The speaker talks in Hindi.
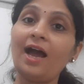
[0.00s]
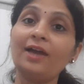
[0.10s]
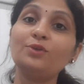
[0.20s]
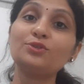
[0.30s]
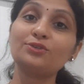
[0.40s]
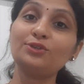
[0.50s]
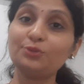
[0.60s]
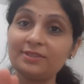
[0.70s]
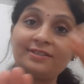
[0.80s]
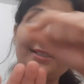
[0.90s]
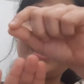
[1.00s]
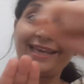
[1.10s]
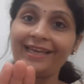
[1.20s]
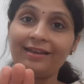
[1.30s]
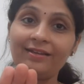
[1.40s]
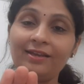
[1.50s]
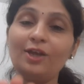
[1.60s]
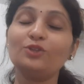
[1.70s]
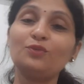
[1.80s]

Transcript: आई यूज़ टू यूज़ द स्केल तो